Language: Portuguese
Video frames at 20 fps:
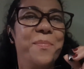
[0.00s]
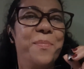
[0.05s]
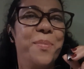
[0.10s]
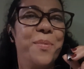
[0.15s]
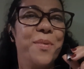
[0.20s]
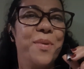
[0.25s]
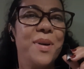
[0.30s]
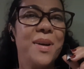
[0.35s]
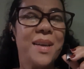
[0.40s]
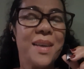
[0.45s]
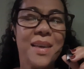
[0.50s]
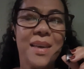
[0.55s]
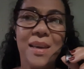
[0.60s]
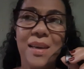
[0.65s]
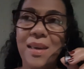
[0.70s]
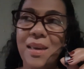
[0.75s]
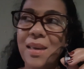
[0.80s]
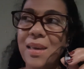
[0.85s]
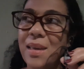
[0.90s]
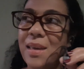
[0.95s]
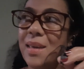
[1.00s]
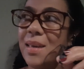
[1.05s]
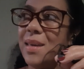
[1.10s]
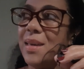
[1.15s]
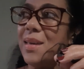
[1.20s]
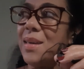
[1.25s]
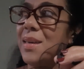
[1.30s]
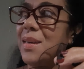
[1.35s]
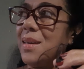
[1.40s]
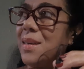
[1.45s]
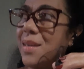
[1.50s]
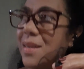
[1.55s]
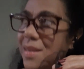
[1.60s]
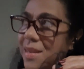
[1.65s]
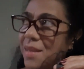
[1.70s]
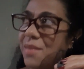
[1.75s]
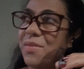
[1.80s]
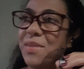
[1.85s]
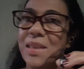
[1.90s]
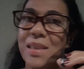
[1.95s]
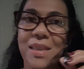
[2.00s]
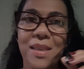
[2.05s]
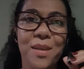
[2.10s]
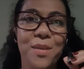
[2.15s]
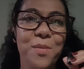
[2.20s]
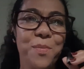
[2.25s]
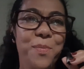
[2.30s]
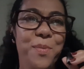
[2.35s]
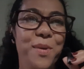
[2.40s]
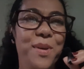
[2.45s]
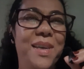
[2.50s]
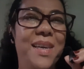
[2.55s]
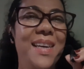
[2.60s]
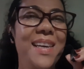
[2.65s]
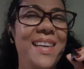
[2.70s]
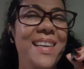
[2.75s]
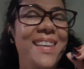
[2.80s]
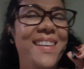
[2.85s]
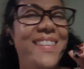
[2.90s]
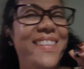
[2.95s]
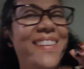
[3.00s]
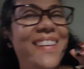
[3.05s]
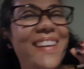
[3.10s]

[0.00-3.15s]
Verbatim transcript: porque tá ventando um pouquinho